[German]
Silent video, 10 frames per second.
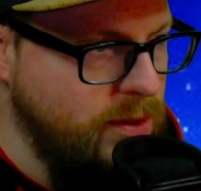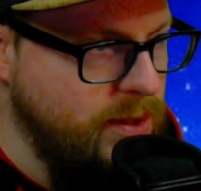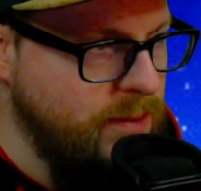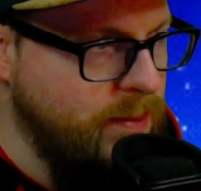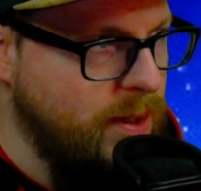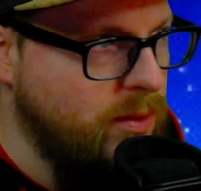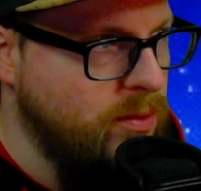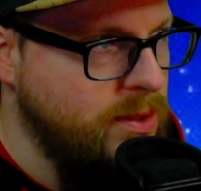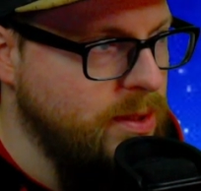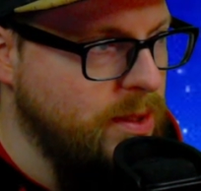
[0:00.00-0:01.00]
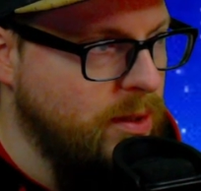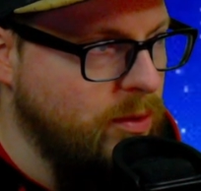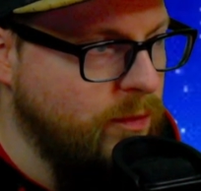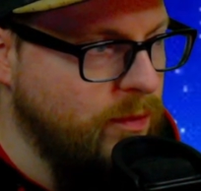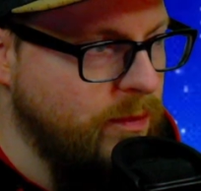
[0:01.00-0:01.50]
die blauen sind
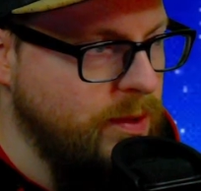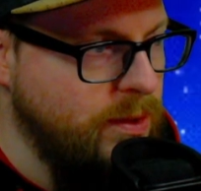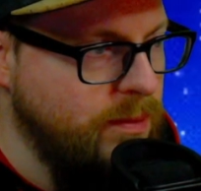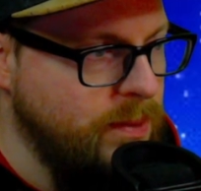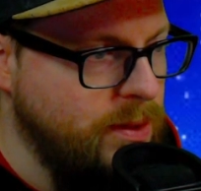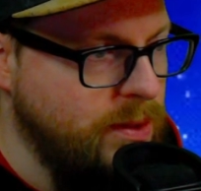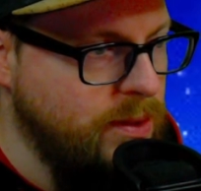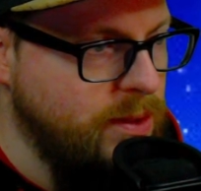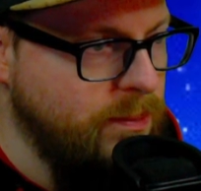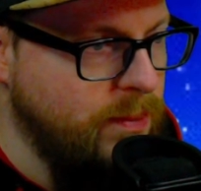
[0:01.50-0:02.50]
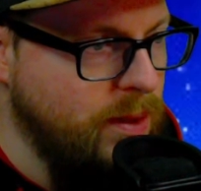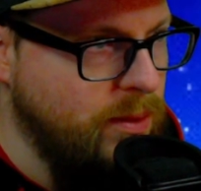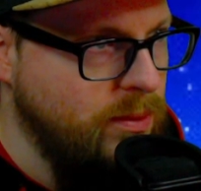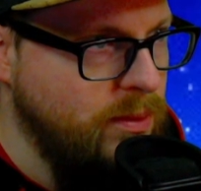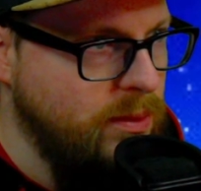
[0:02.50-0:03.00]
auch voll. Wenn ich mit den die
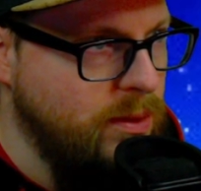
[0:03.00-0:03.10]
blauen